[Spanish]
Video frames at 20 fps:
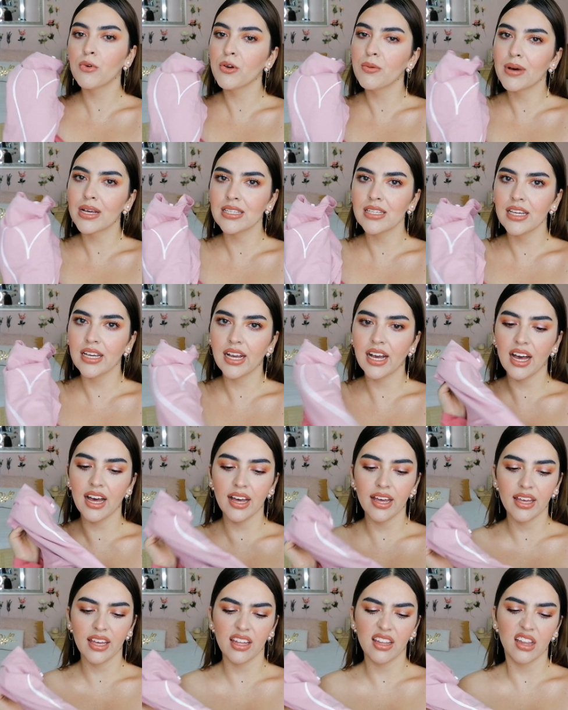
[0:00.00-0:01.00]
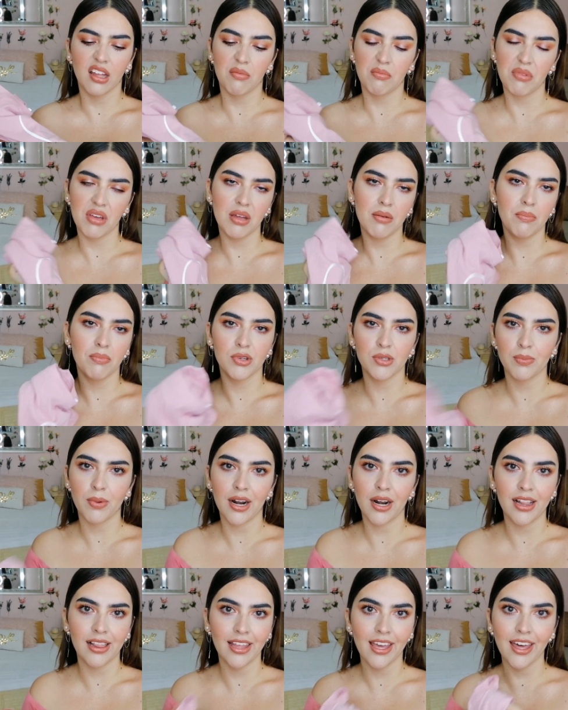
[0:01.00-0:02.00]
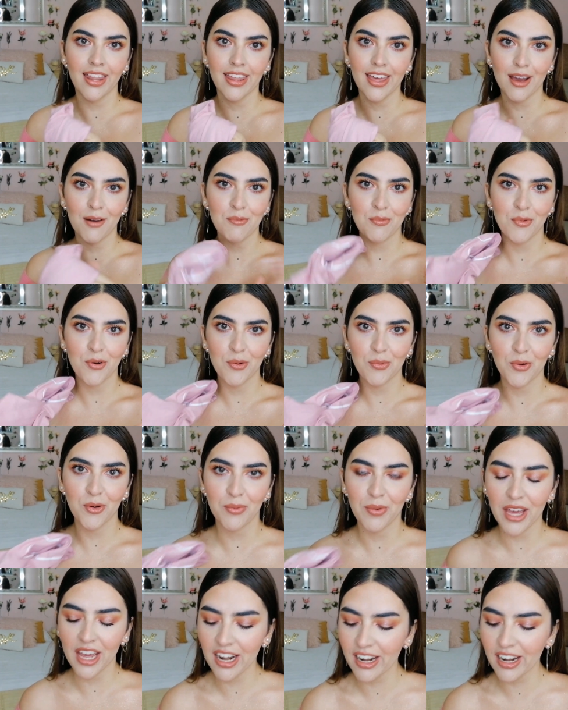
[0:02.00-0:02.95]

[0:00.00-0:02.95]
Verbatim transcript: muy básica y también pues para el día a día muy muy